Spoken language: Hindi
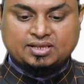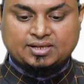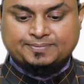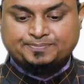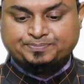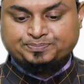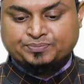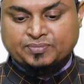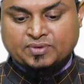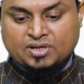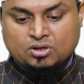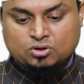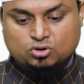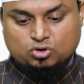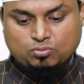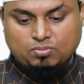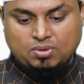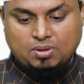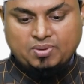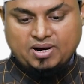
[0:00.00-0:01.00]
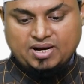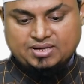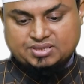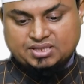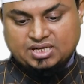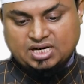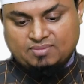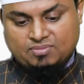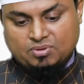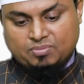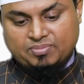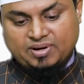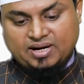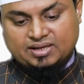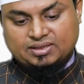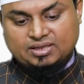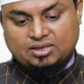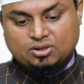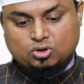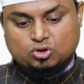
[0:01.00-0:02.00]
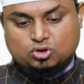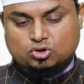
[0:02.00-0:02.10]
था सुम बास नामबाद ही